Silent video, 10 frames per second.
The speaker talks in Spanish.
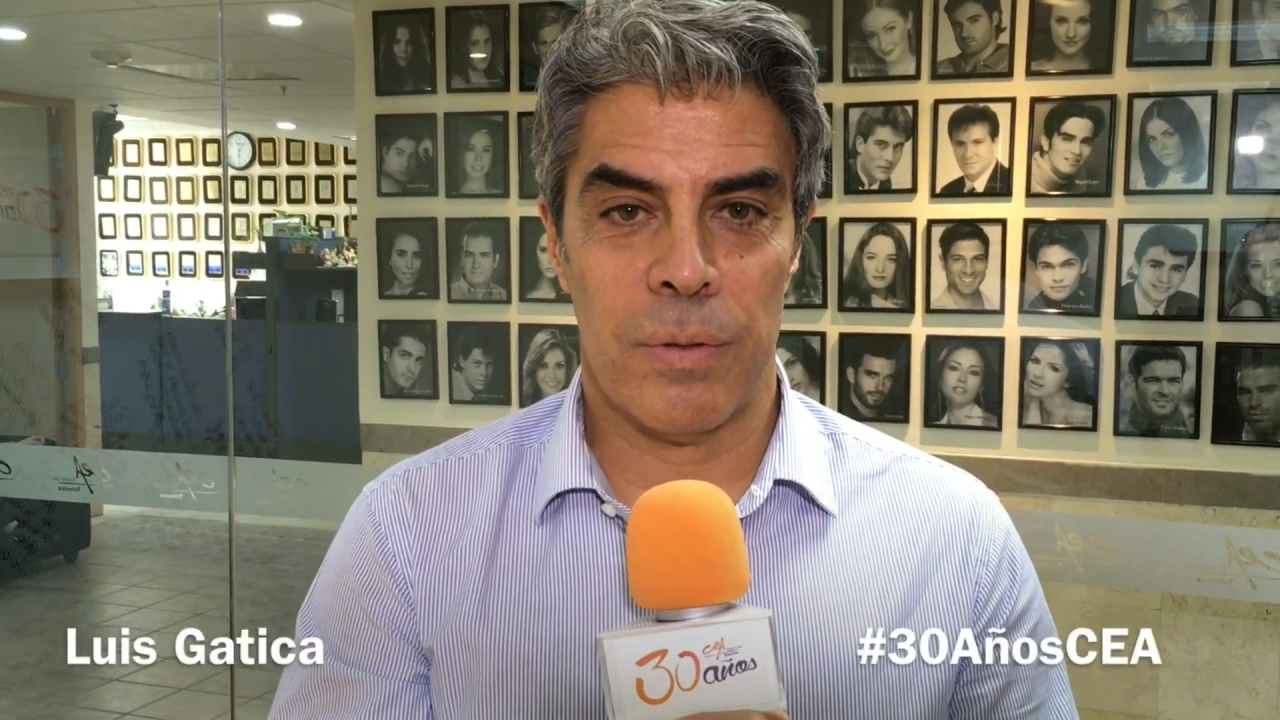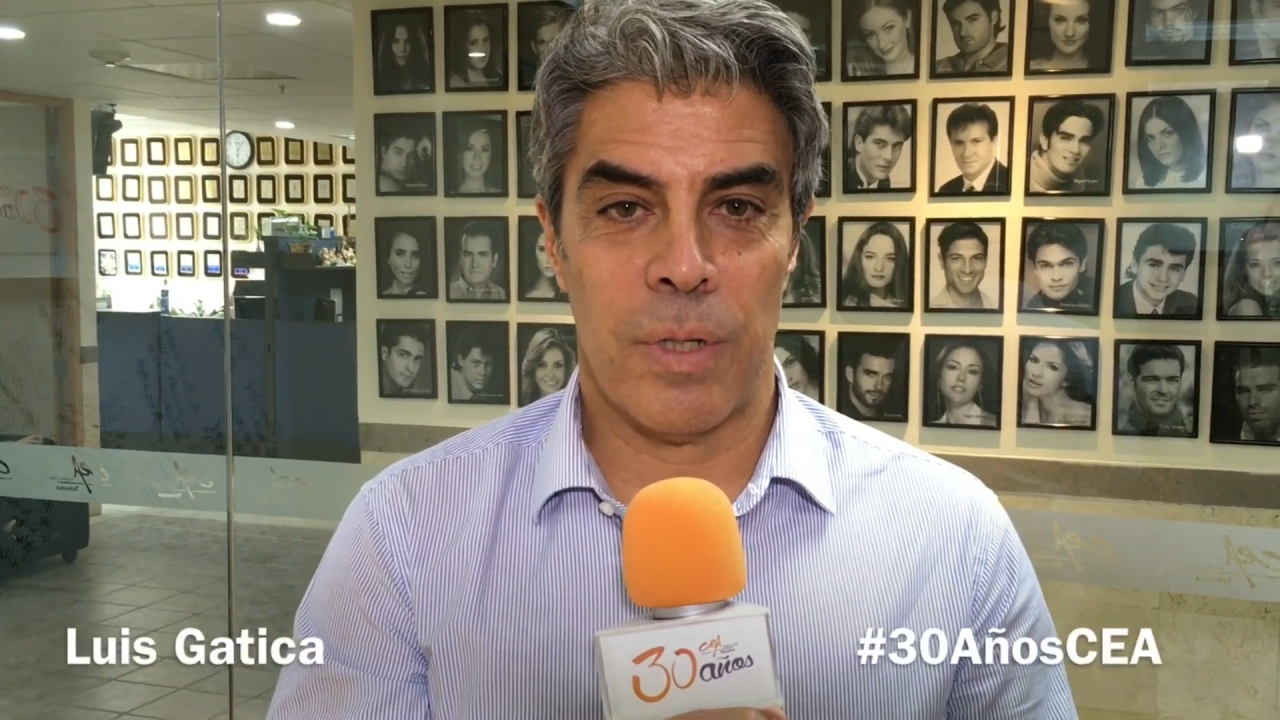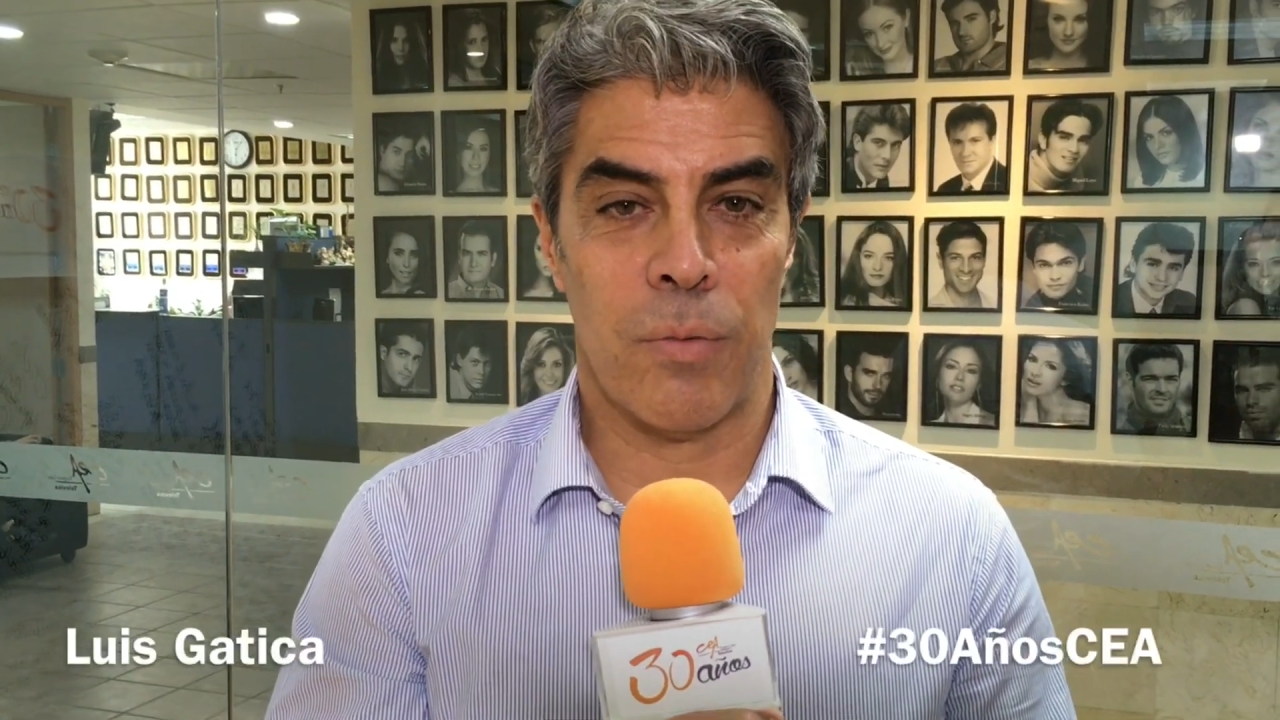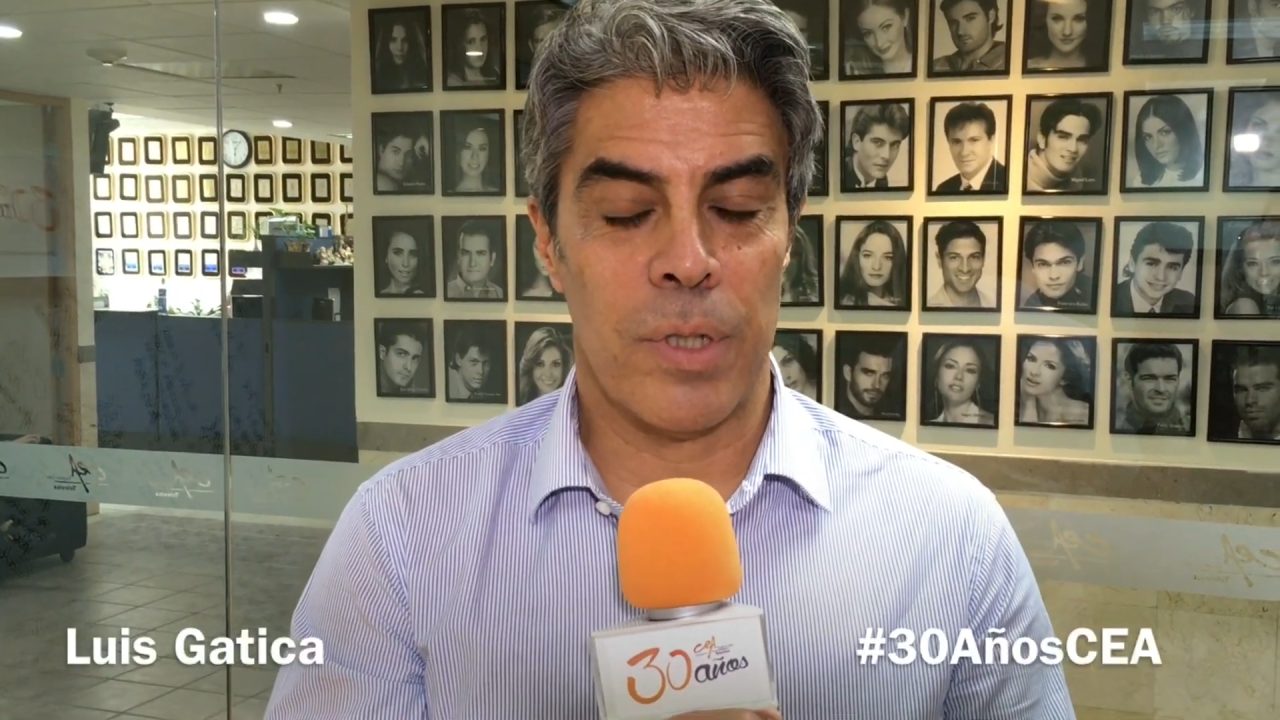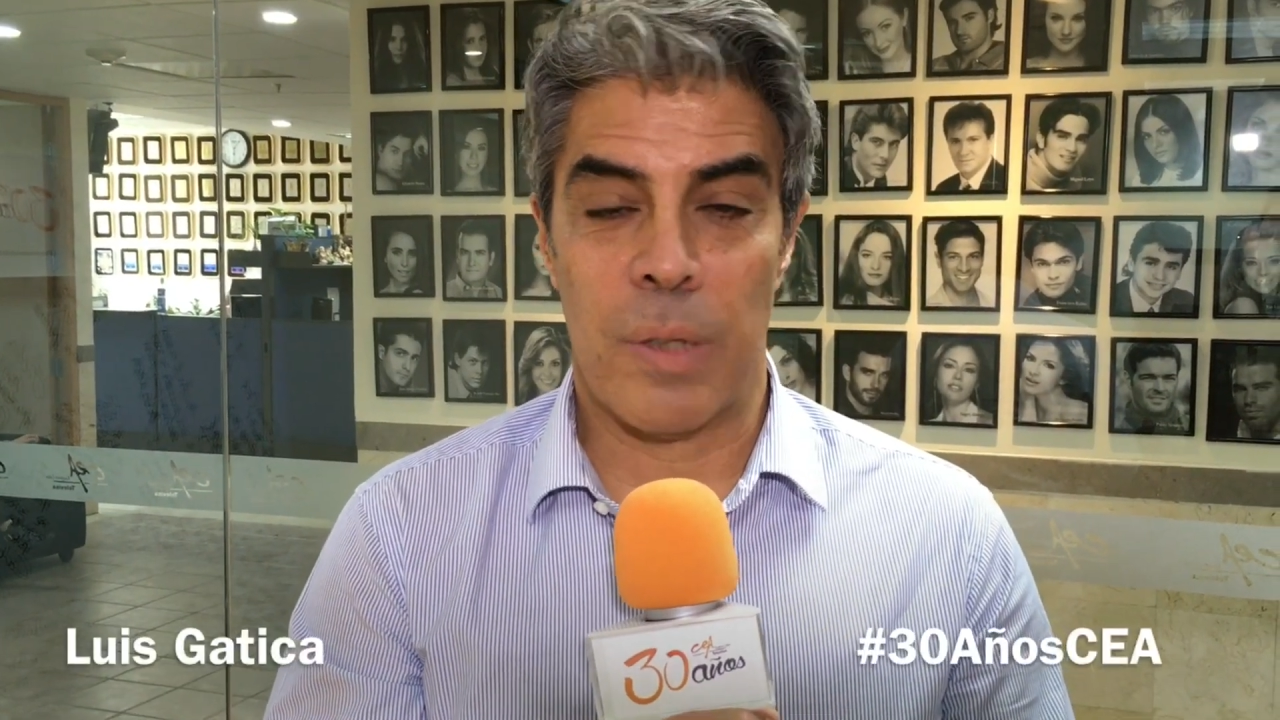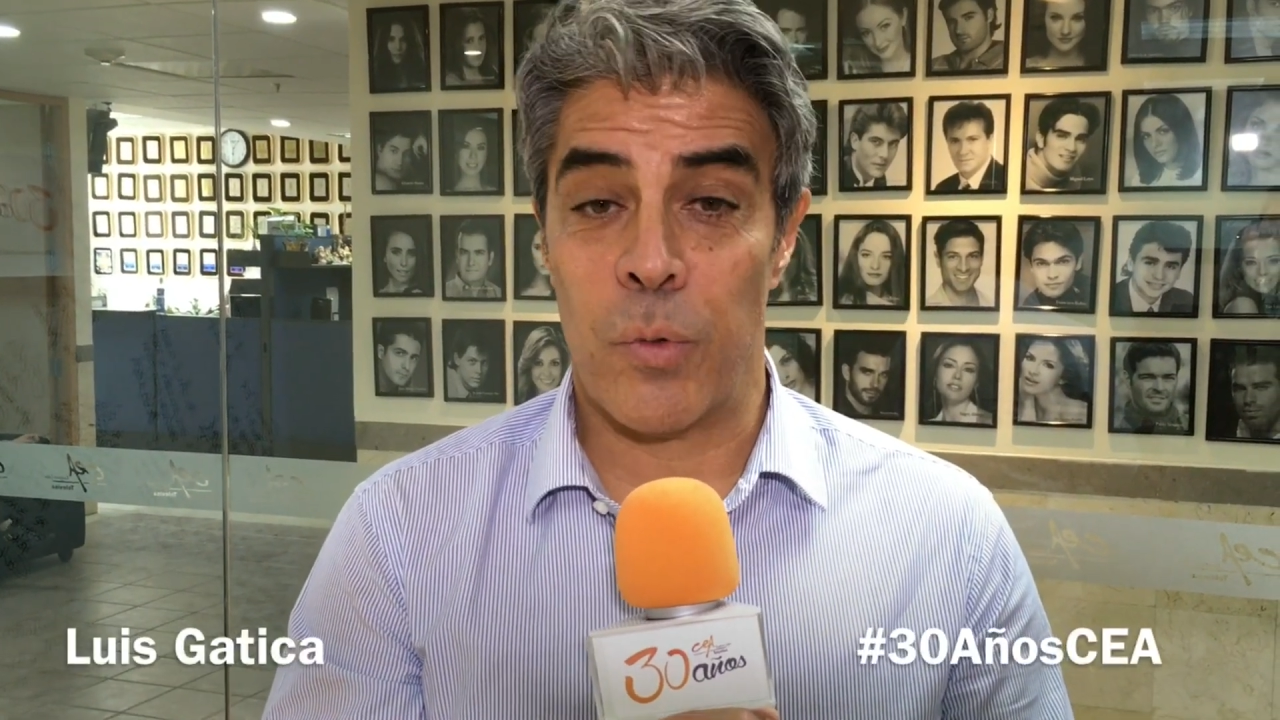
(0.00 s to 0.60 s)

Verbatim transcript: se cuentan